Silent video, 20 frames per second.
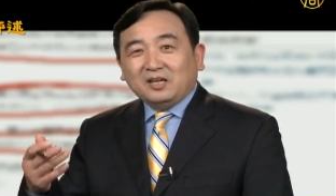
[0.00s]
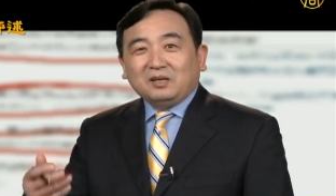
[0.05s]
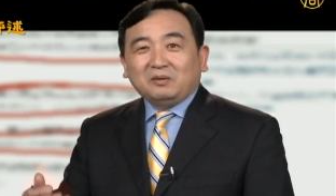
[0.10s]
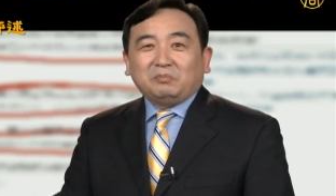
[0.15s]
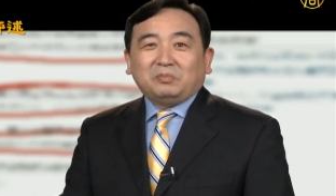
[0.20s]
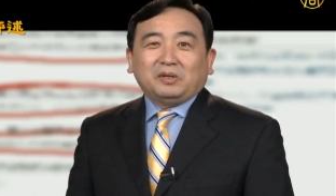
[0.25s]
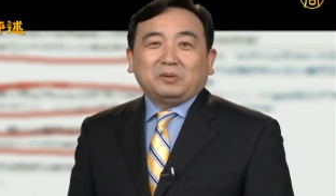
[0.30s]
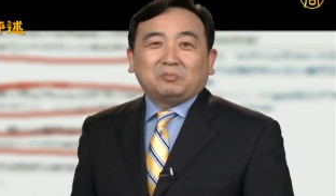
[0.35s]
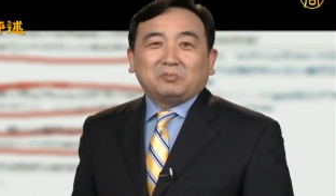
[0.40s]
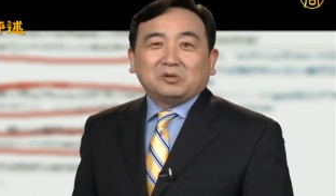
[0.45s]

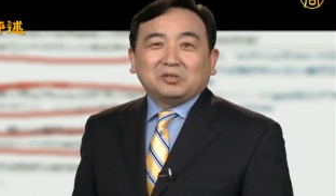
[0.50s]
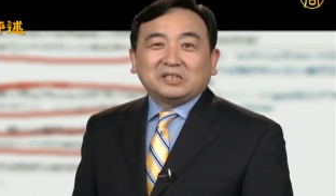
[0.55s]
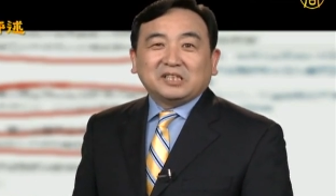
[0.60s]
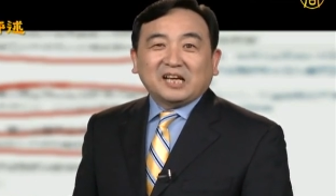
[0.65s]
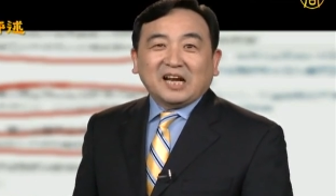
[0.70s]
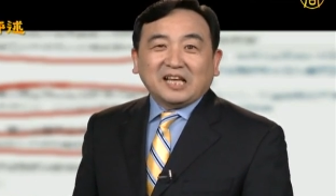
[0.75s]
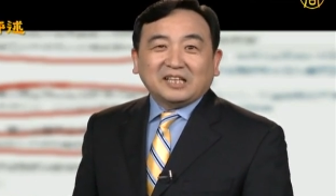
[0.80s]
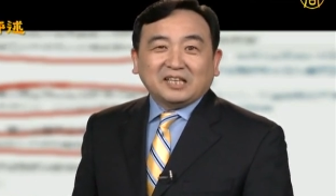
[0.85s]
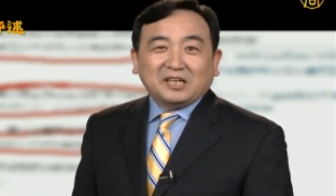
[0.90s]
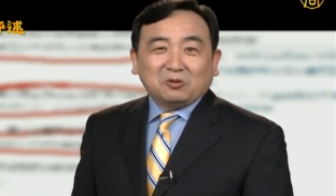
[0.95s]
比薄熙
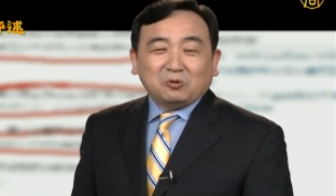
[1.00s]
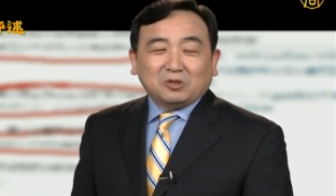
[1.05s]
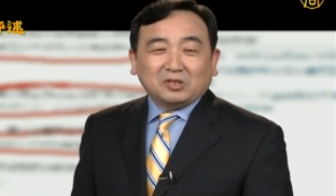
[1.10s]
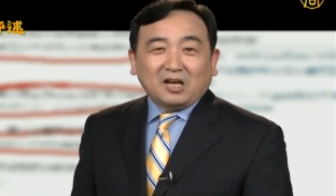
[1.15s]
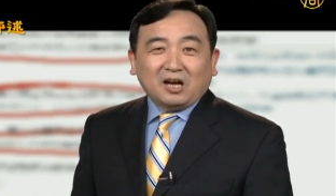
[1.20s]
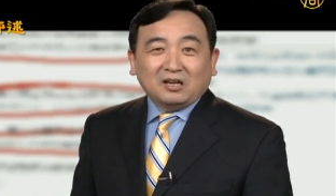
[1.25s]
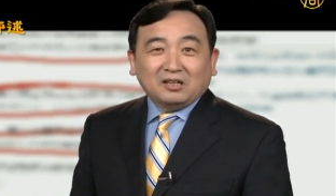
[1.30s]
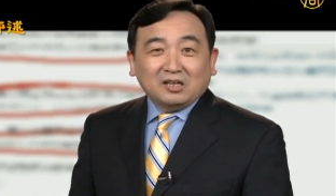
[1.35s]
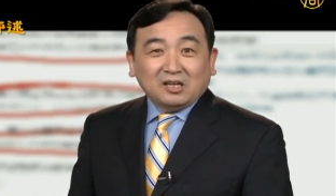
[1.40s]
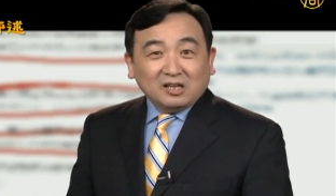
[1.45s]
来那锅
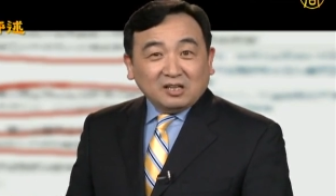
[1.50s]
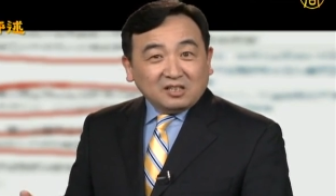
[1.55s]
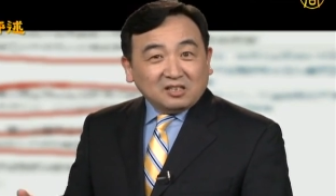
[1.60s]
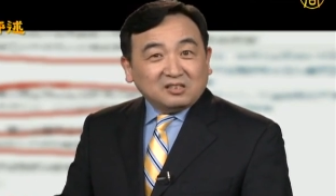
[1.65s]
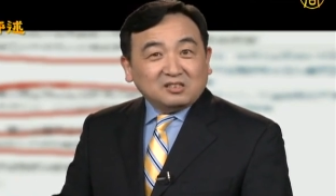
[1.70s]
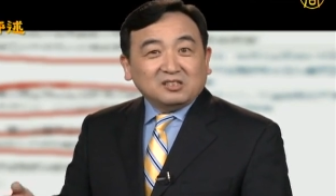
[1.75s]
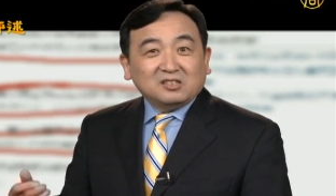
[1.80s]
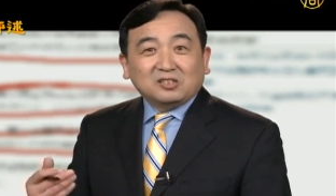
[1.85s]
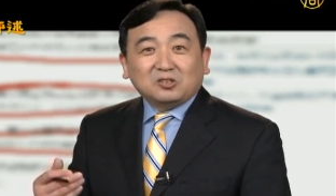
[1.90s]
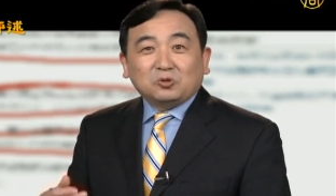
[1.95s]
汤
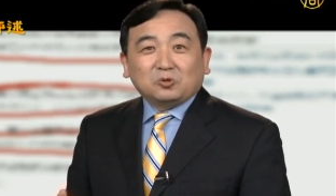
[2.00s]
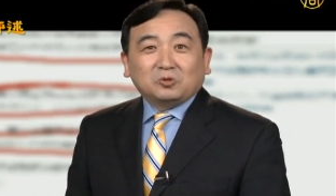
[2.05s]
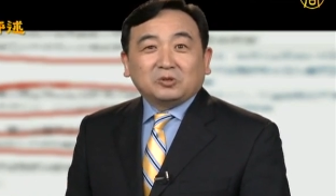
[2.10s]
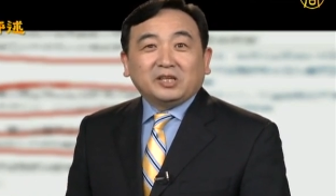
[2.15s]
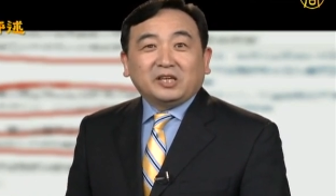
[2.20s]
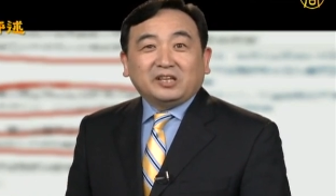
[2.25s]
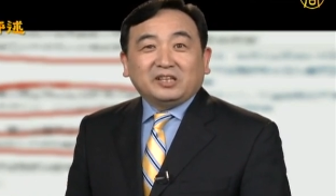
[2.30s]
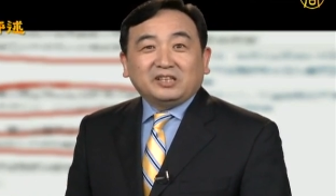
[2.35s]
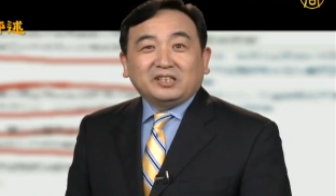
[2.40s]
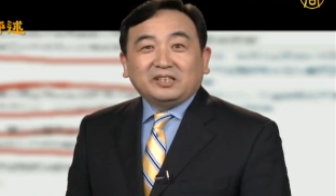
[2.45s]
喝的容
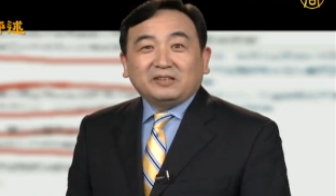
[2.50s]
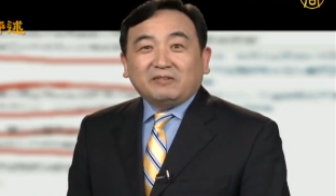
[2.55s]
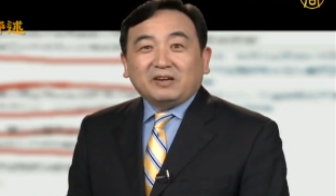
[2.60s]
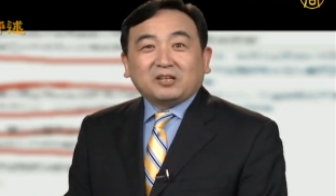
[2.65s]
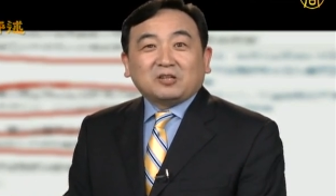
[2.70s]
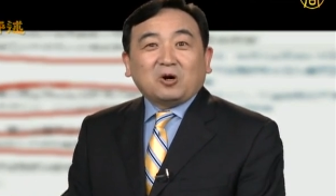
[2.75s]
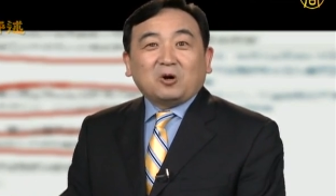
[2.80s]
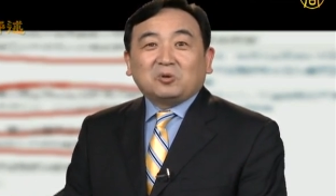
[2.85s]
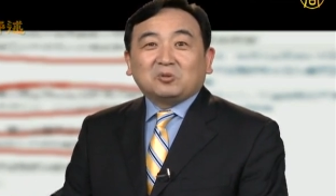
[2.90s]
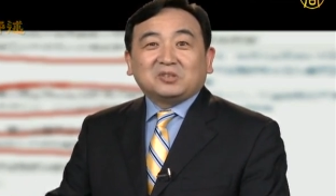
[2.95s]
易，因为
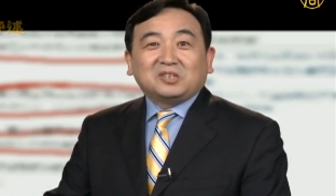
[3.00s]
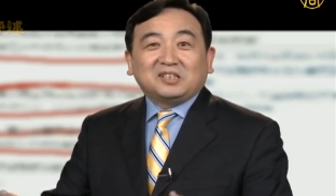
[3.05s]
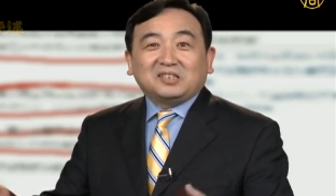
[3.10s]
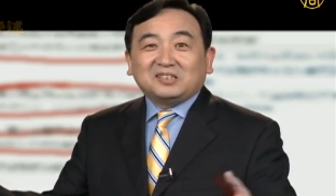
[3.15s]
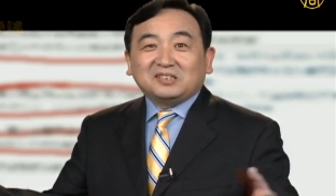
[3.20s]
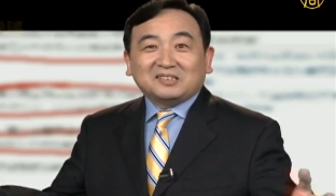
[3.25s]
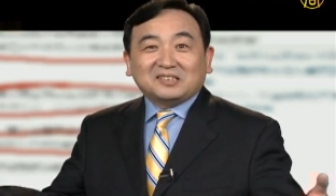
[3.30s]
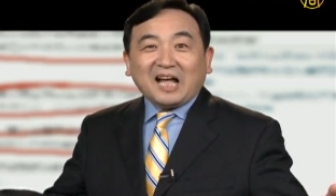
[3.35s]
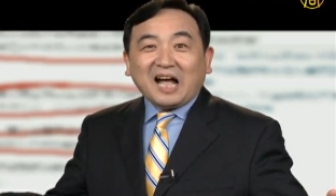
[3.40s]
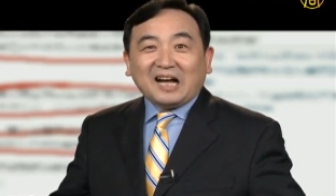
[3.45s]
口子
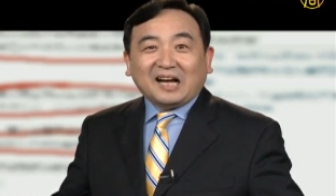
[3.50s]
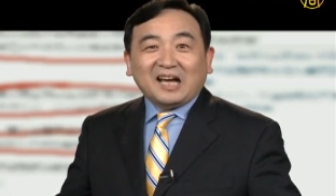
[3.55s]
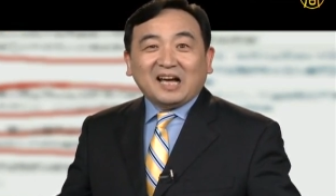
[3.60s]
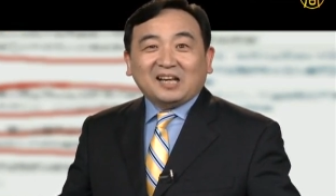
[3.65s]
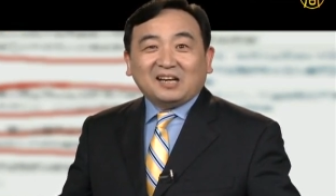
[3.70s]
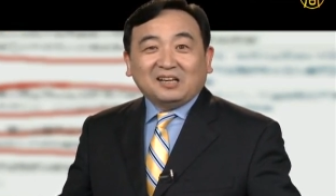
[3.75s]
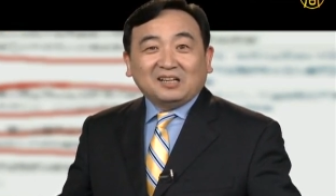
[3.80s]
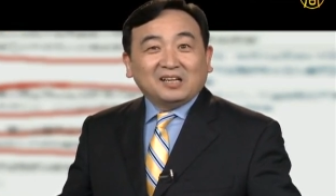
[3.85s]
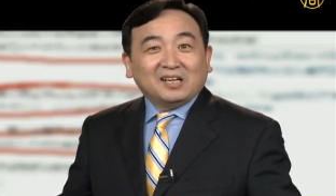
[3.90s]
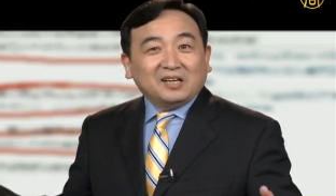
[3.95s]
已经打
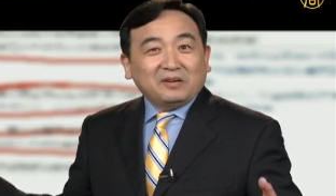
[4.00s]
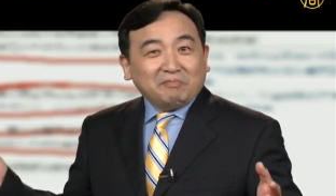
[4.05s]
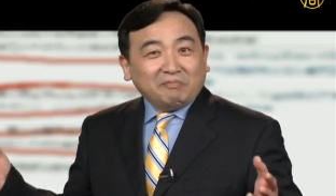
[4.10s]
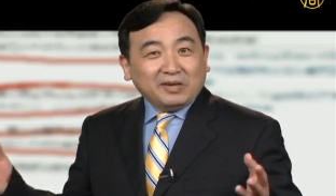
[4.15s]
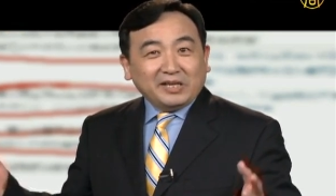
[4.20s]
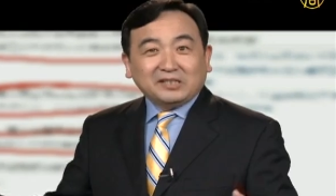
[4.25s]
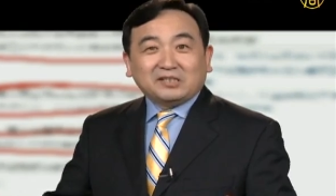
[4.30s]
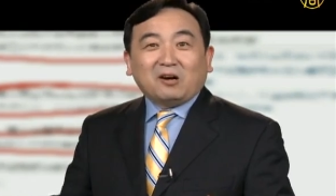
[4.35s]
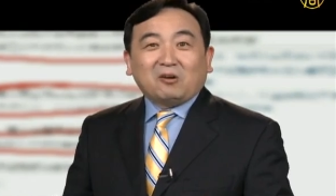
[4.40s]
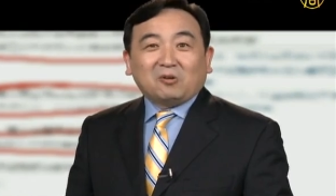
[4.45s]
开了，
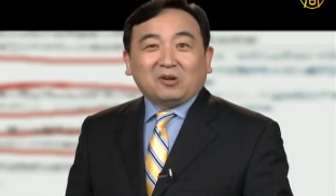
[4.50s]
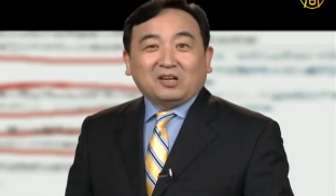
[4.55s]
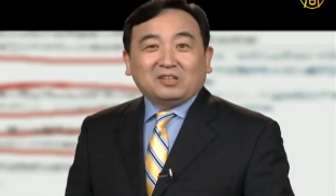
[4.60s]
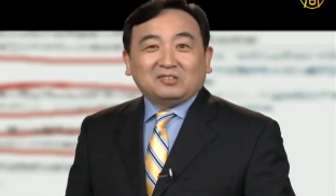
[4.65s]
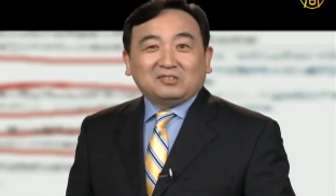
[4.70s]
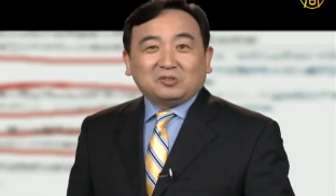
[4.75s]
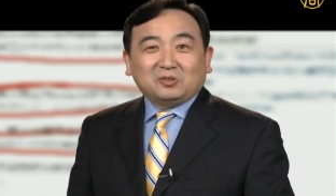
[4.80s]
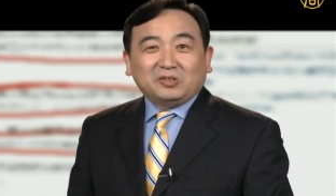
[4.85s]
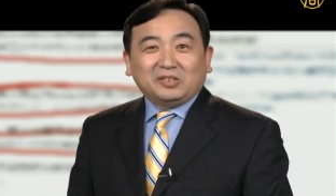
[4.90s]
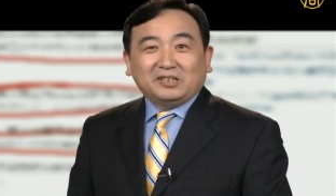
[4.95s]
没招了，
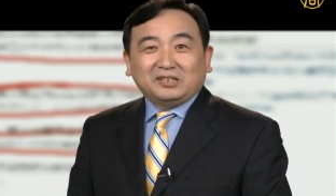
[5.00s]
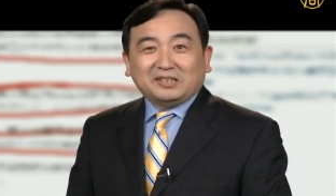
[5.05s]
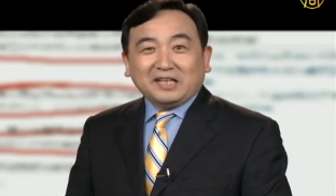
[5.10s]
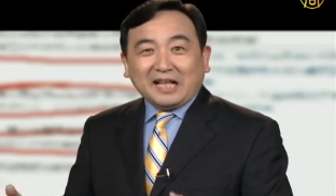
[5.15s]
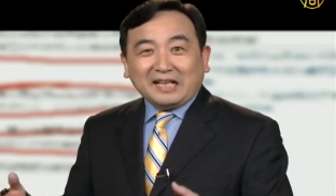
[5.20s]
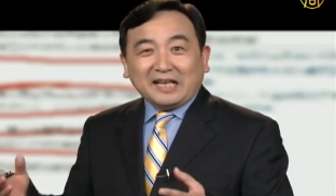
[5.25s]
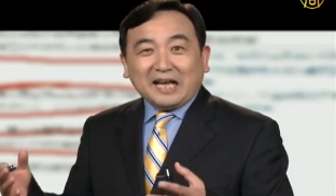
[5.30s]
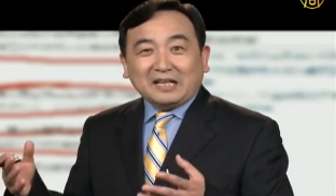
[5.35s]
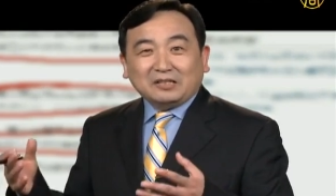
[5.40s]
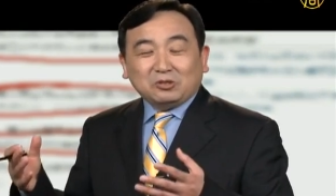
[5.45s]
所以
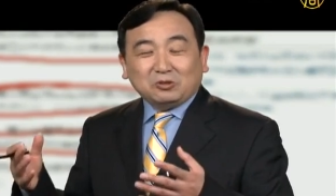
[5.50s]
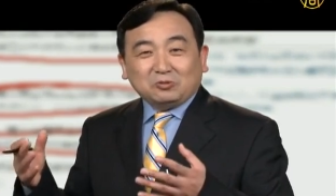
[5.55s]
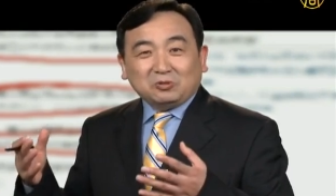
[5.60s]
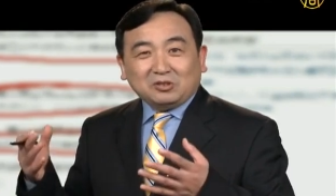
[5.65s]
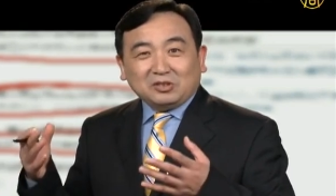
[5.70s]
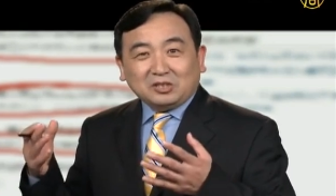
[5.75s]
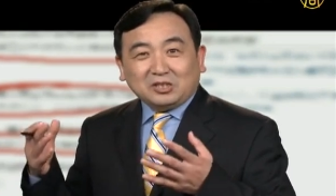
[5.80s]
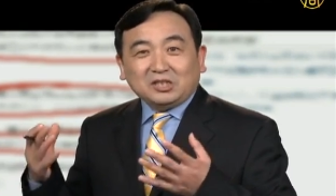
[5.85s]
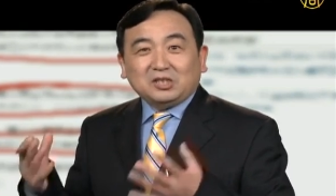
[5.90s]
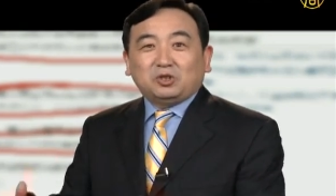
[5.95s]
大家就
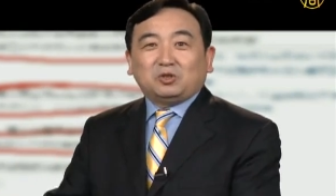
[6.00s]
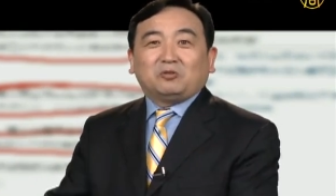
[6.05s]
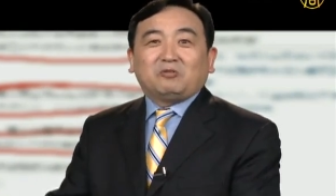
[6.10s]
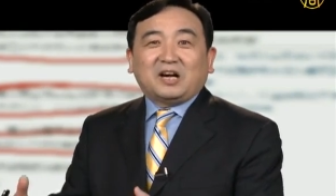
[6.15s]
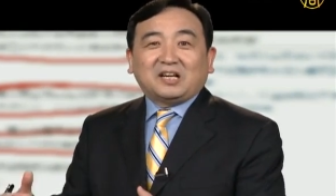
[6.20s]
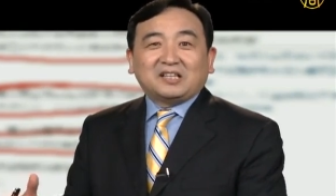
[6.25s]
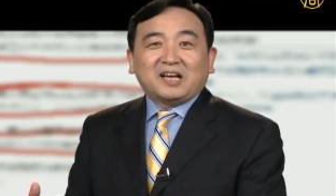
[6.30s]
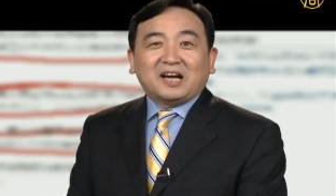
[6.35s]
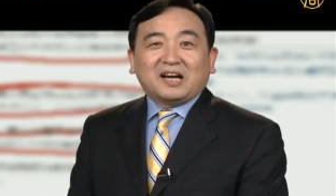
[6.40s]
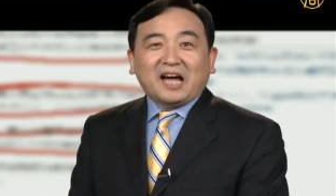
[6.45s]
继续
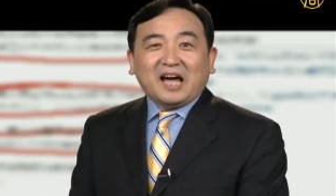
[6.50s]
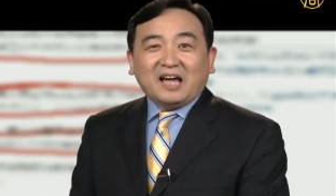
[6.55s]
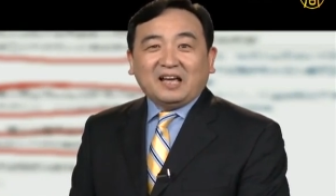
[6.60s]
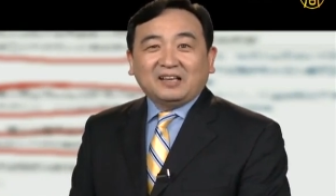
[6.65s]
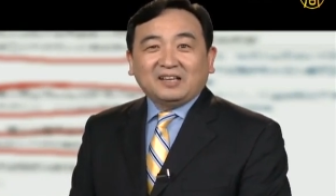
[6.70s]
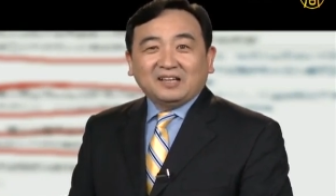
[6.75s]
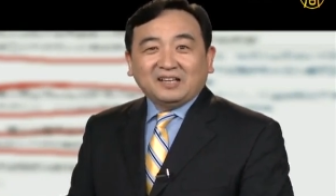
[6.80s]
往下看